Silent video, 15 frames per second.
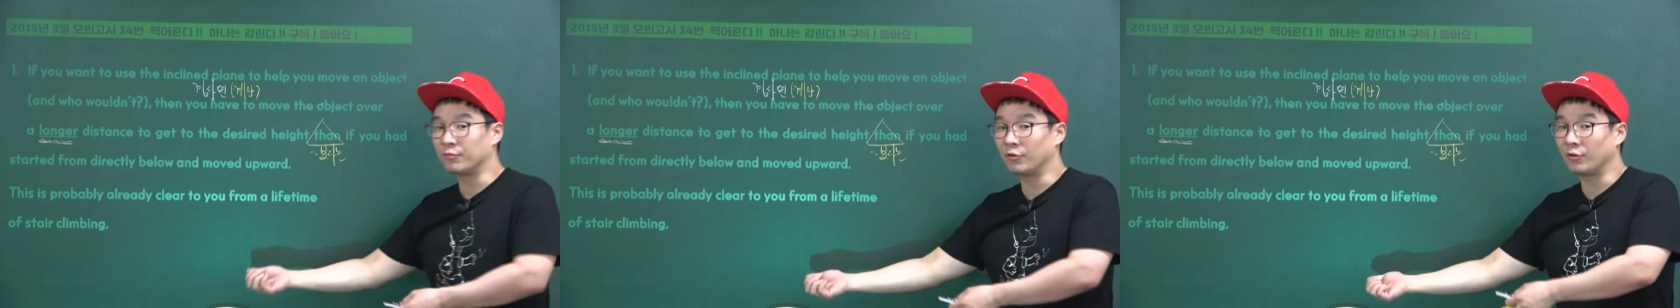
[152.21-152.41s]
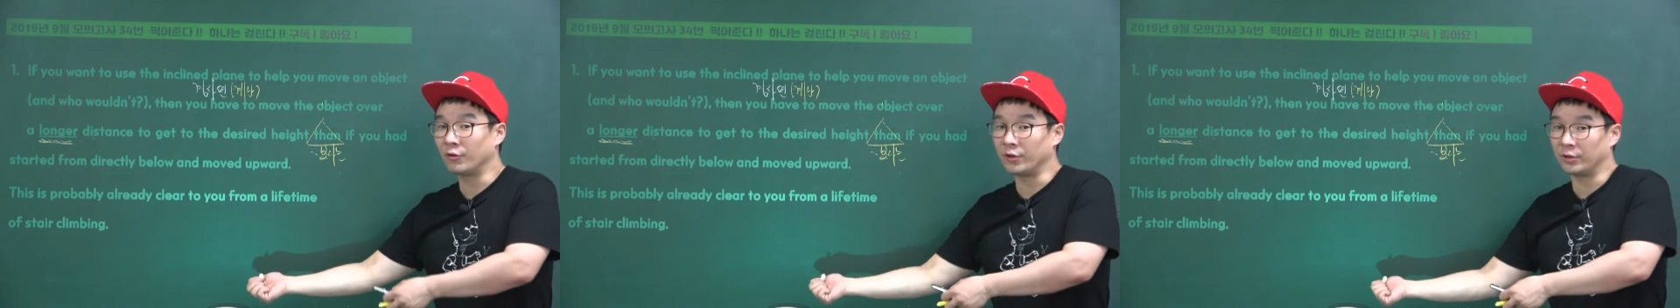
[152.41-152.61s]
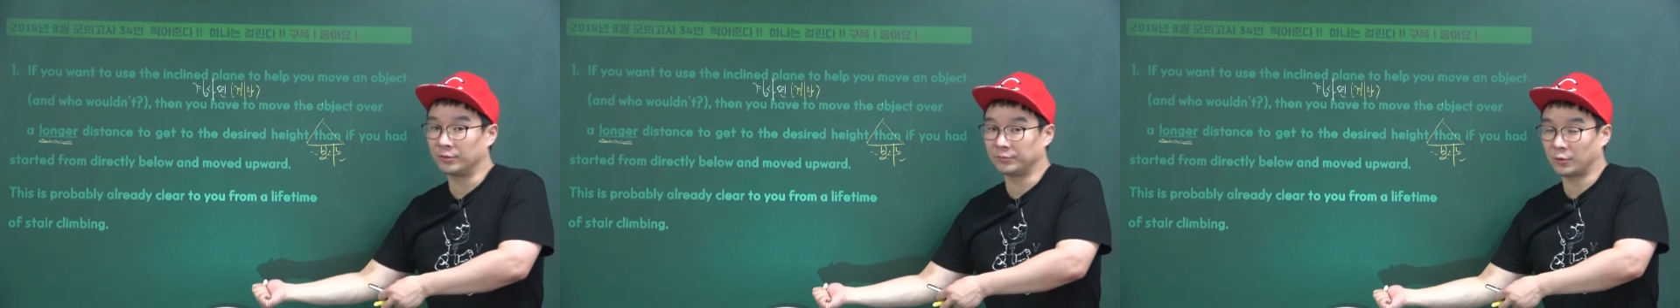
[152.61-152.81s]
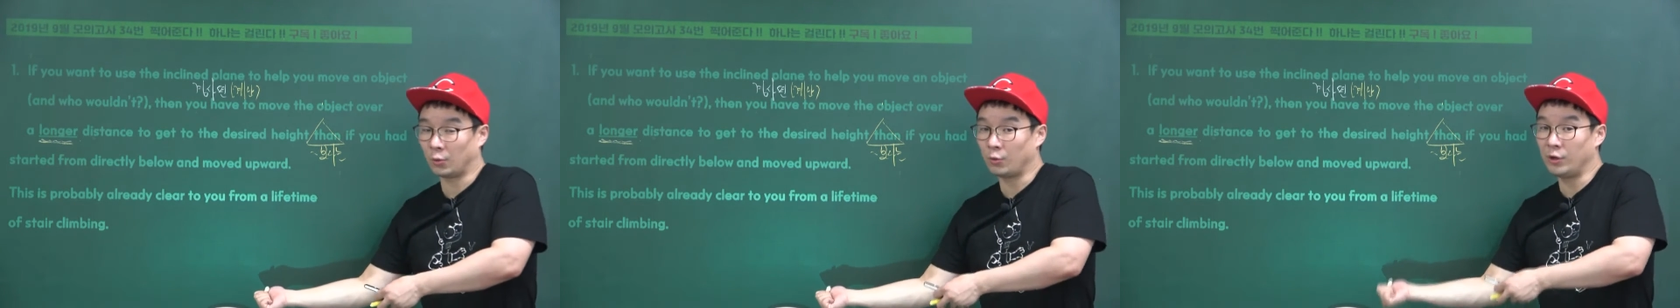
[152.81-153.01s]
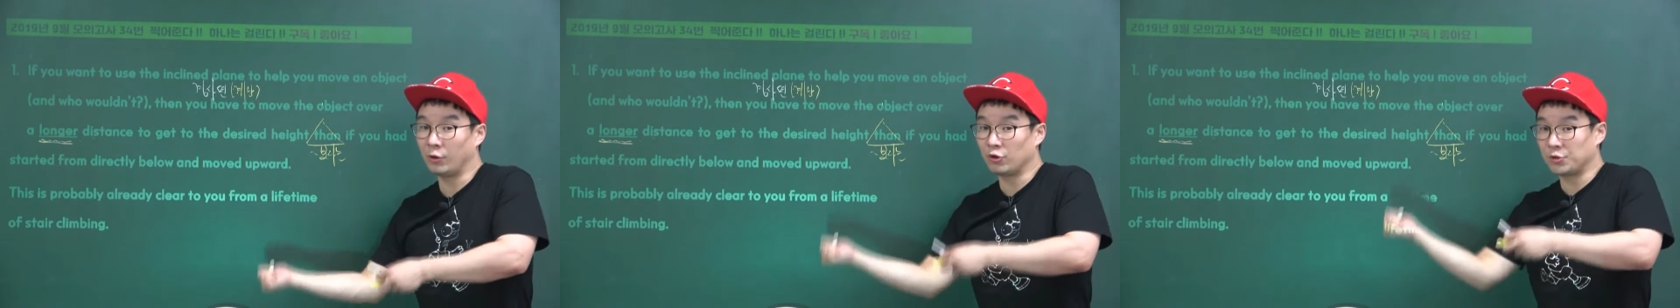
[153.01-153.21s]
물건을
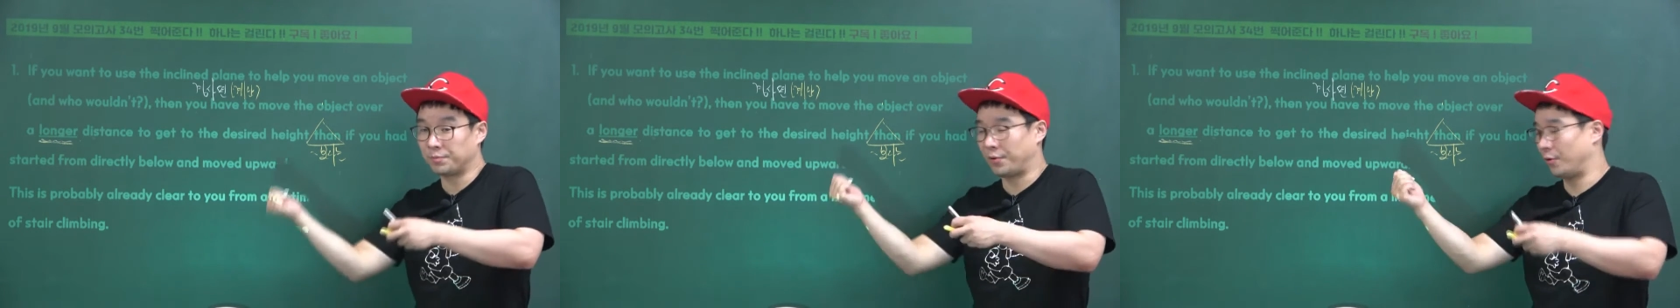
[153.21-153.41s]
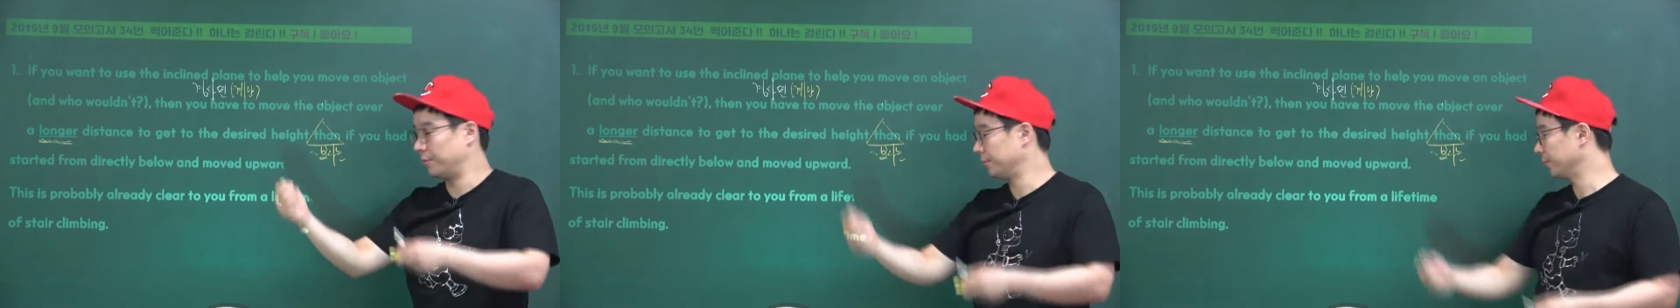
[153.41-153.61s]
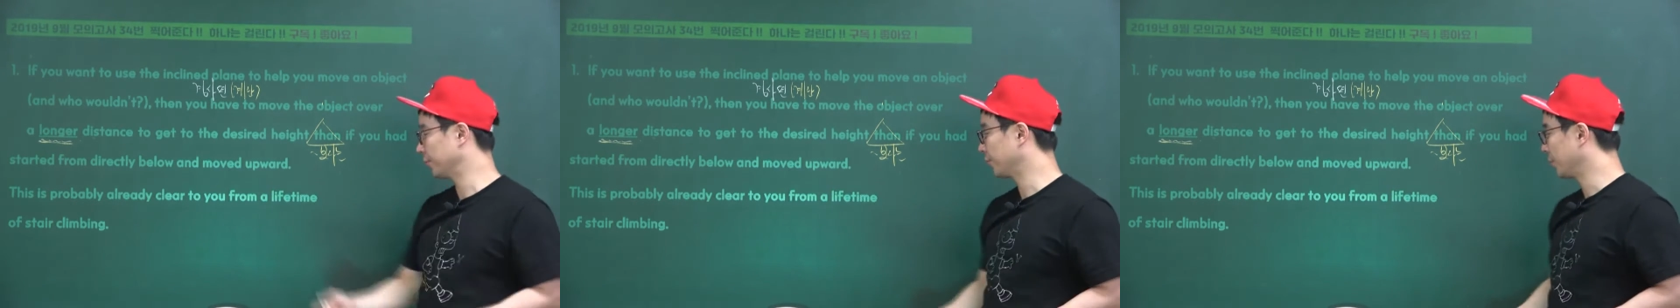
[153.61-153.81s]
올리고 싶어.